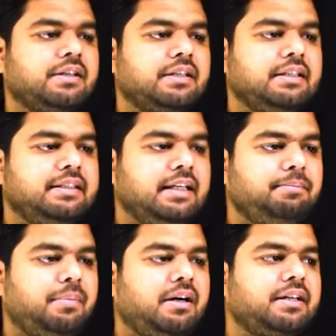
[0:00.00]
कि ये
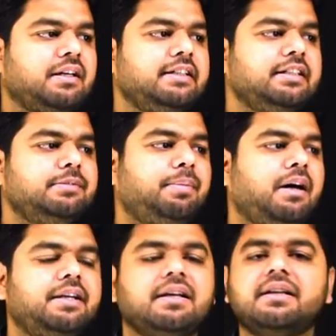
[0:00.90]
पार्टिकल इस
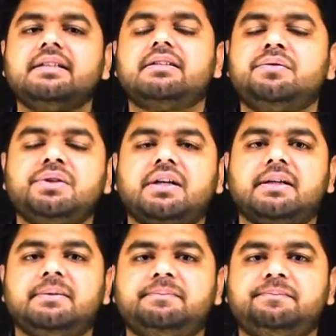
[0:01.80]
पार्टिकल की तरफ जा रहा
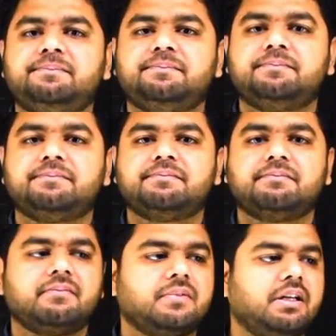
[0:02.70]
है
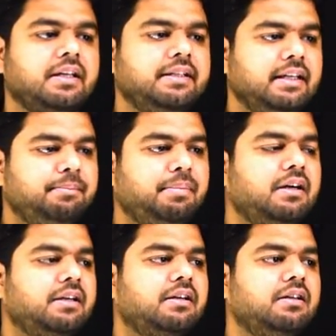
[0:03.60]
ना कि ये
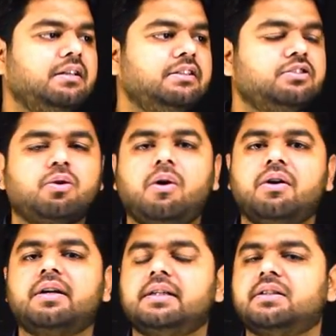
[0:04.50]
पार्टिकल इस
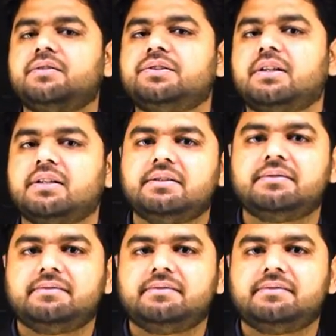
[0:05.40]
कॉर्नर की तरफ जा रहा है